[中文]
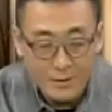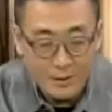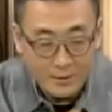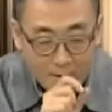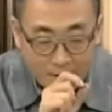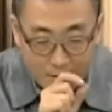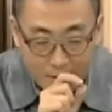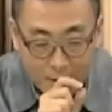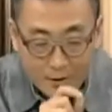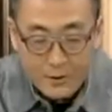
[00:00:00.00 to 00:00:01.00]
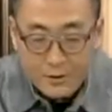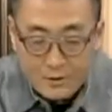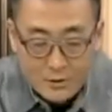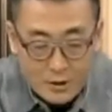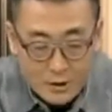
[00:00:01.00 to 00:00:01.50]
哎，但是呢，
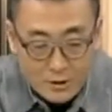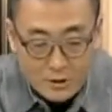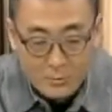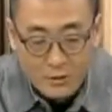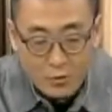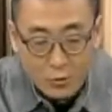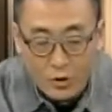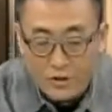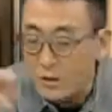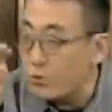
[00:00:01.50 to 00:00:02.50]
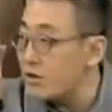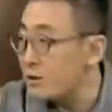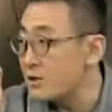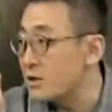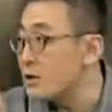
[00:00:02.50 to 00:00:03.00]
这个指标国家规
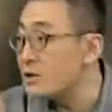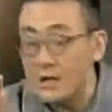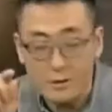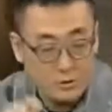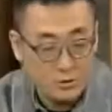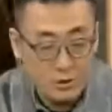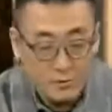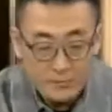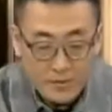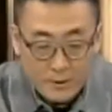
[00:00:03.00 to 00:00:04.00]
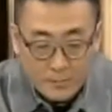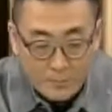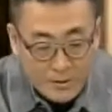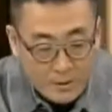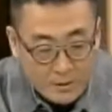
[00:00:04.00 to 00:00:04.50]
定的极限是
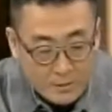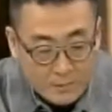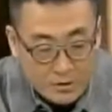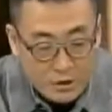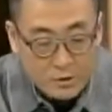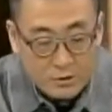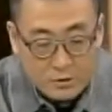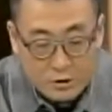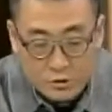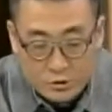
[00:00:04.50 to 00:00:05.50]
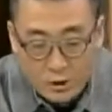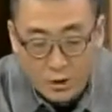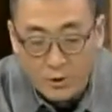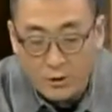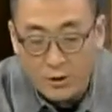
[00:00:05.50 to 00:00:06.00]
每升
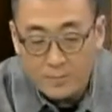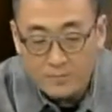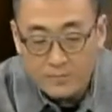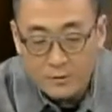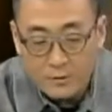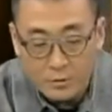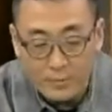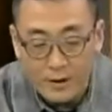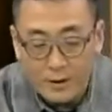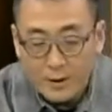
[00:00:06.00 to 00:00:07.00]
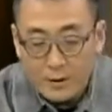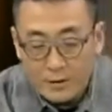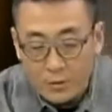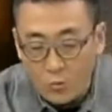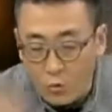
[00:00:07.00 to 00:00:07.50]
十毫克，对吧？
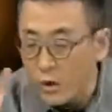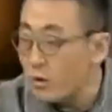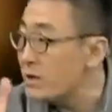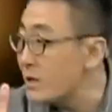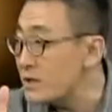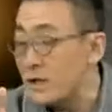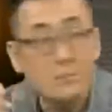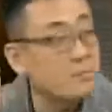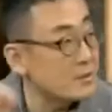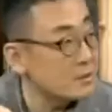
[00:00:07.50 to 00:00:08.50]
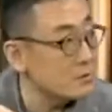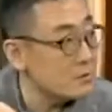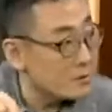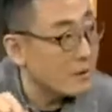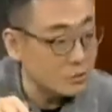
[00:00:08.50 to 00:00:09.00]
五六年前，北
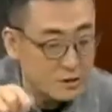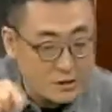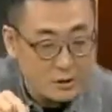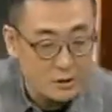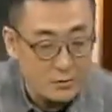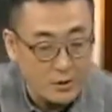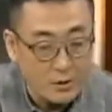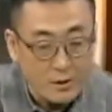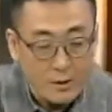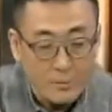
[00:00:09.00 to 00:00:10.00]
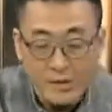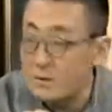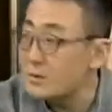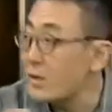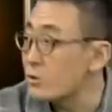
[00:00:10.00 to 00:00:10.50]
京自来水这个指标，北
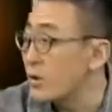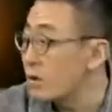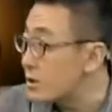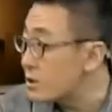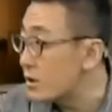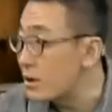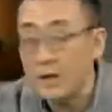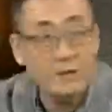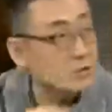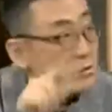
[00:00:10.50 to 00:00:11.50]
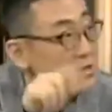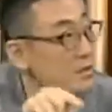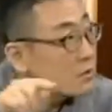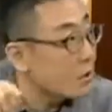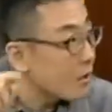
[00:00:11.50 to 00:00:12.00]
京自来水一升啊，还只有
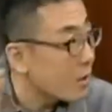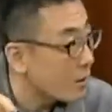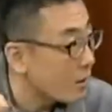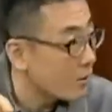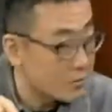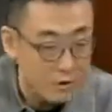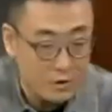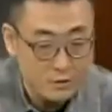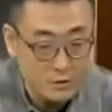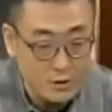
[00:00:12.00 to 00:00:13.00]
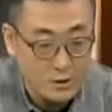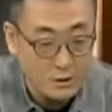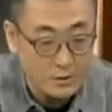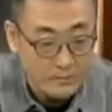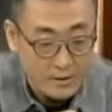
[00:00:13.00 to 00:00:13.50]
一到二毫克，这
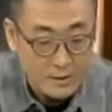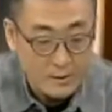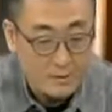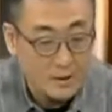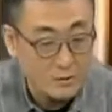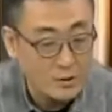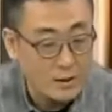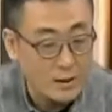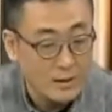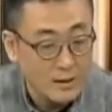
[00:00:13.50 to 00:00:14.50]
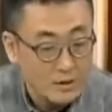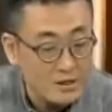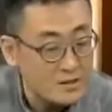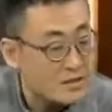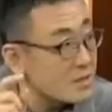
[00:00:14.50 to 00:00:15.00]
个碳酸盐，
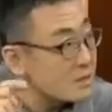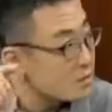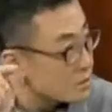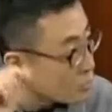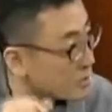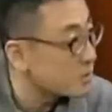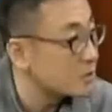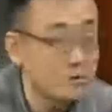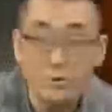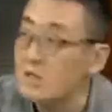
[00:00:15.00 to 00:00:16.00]
现在已经九点几，